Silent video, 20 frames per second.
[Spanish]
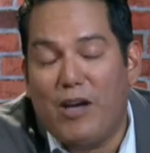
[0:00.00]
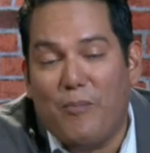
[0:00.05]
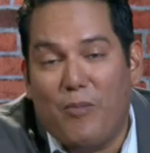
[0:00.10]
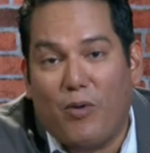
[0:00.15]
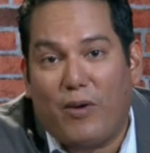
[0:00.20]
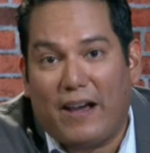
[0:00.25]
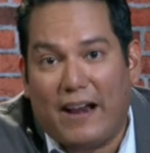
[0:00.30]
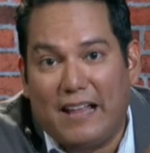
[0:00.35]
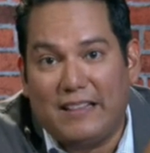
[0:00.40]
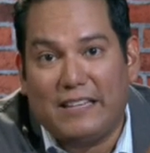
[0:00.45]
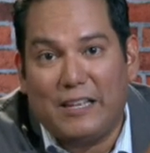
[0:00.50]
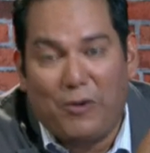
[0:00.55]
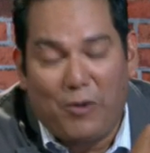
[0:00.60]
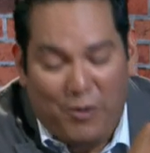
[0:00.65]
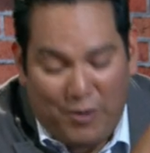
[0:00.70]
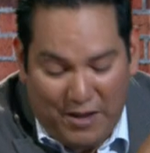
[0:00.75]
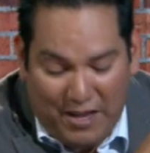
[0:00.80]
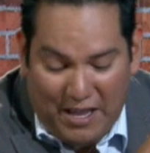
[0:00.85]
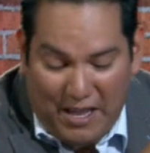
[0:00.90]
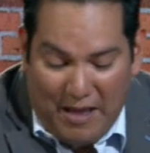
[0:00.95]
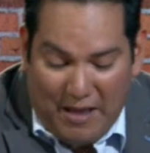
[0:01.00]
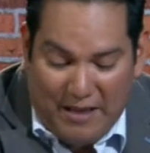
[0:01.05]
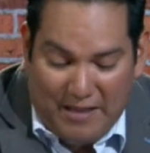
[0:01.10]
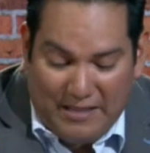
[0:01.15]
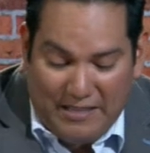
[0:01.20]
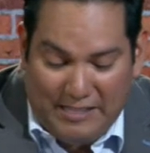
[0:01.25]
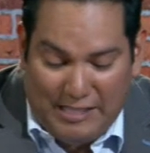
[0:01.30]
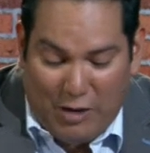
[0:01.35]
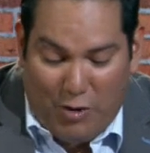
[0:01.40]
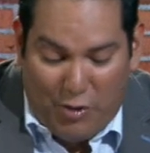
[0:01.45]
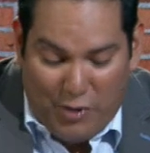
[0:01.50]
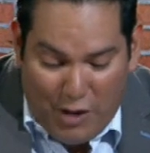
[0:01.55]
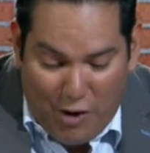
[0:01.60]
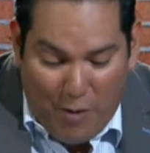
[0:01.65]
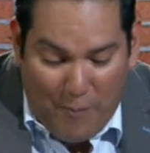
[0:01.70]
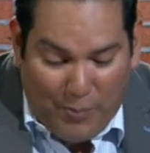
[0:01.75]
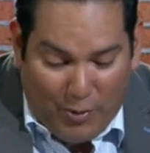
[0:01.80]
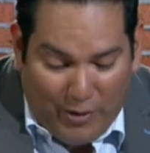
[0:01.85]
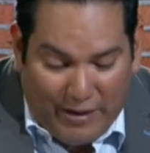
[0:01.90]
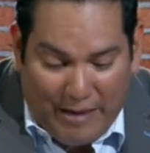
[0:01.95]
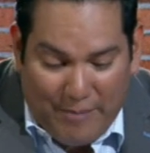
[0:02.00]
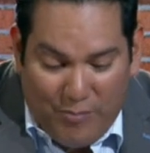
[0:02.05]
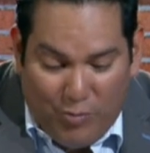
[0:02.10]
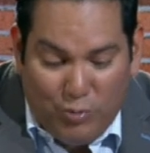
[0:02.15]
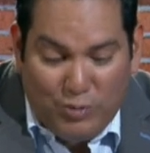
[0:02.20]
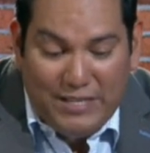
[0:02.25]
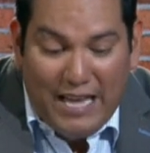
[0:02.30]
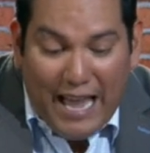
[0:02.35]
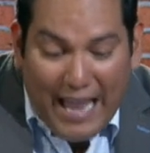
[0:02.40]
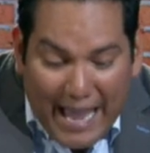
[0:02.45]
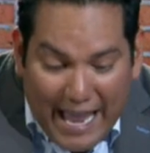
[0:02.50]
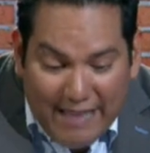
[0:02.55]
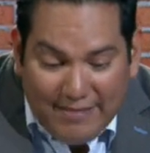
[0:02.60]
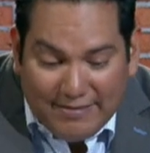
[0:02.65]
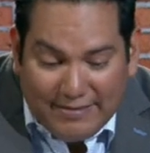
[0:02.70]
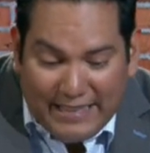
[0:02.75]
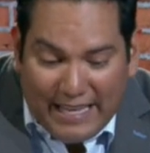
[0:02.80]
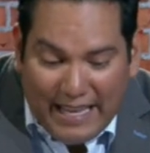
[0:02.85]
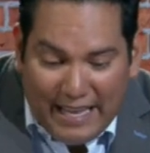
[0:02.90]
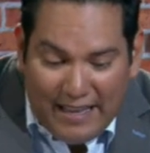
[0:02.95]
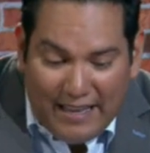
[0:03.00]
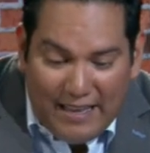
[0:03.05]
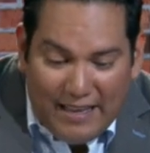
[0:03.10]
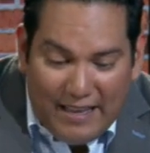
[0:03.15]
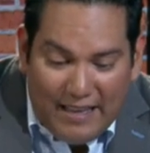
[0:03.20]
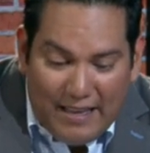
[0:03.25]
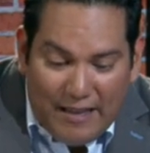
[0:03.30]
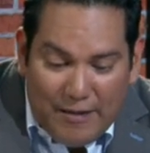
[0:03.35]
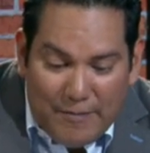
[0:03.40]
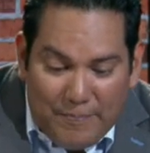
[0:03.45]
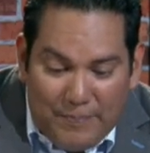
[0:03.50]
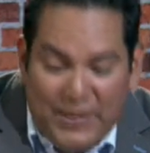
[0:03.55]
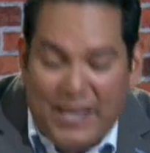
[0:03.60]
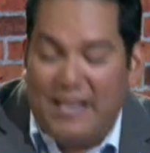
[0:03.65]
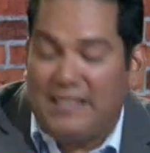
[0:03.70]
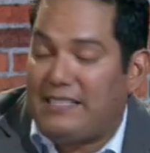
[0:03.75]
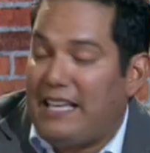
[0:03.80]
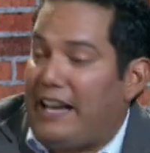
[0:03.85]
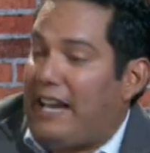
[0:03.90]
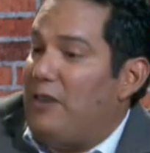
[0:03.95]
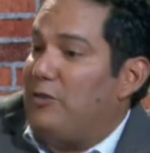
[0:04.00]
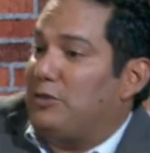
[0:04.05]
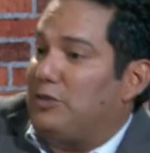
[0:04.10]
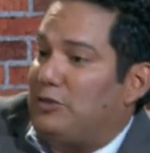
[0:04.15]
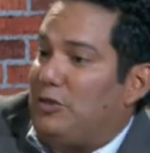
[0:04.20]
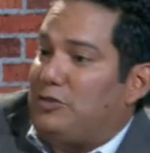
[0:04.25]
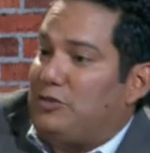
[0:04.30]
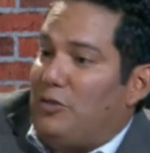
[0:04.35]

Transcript: Democrático. Y se los digo porque mucha gente piensa que nosotros